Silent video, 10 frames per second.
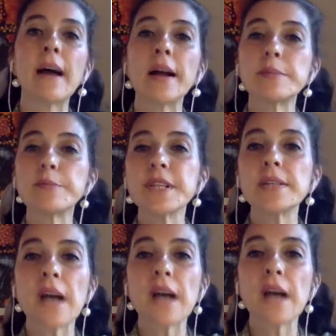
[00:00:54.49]

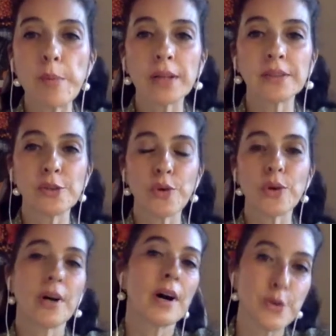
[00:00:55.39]
Derdimize derman
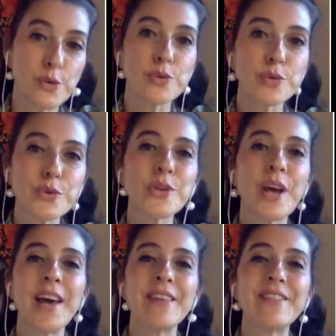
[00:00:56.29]
arıyoruz
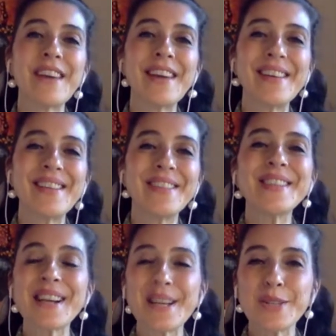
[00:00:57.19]
ve
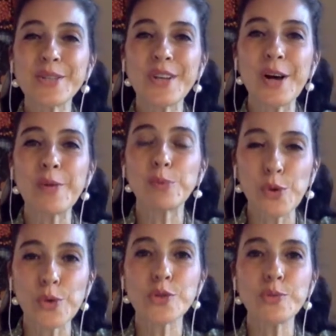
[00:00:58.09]
resilience da
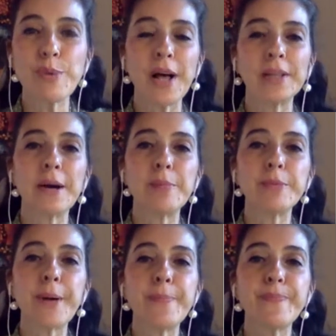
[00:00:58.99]
buluyoruz bir
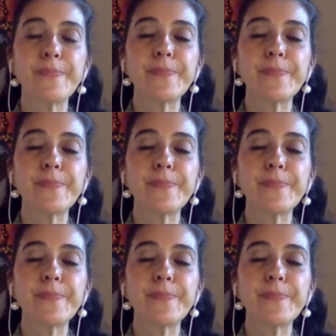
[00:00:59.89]
anlamda.